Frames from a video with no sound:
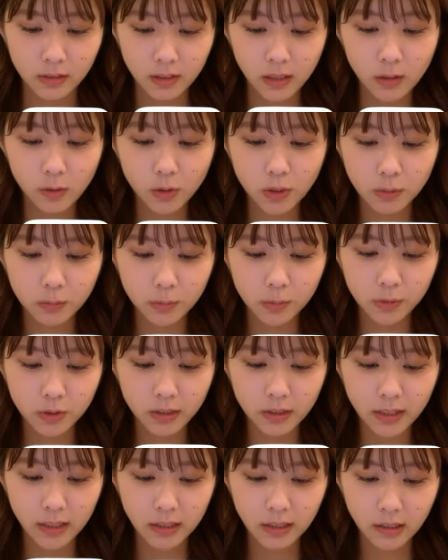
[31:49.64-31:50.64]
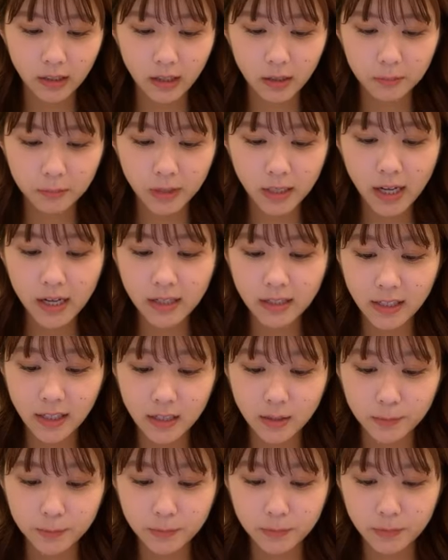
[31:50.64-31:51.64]
過去に戻れないなら未来に
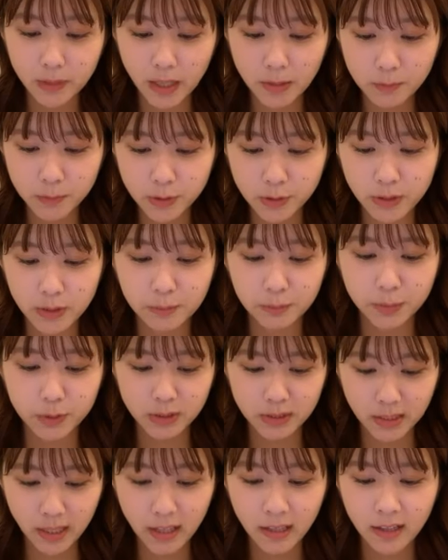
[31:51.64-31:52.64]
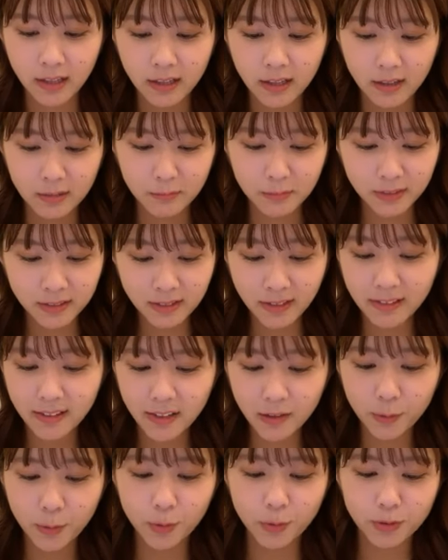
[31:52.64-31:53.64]
タイムスリップしてみんなで
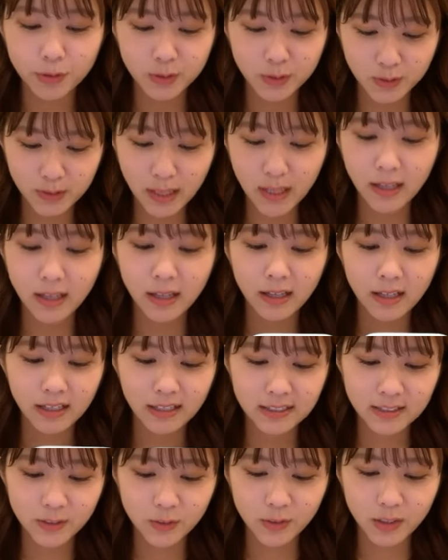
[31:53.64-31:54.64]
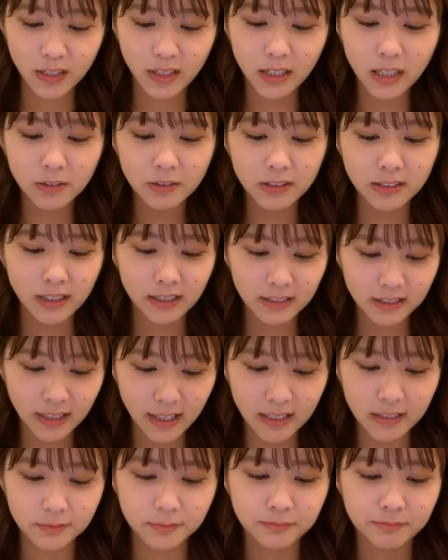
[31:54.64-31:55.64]
コールして一緒に笑顔になり
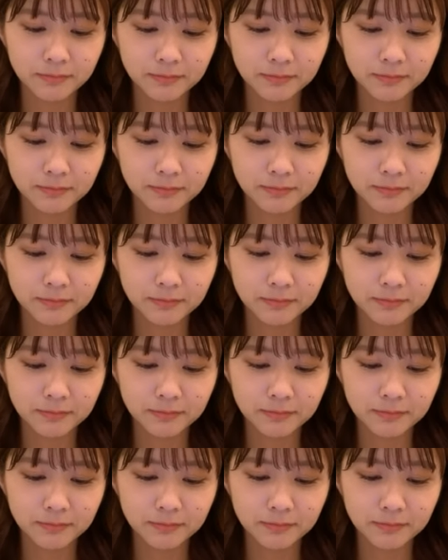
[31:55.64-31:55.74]
たい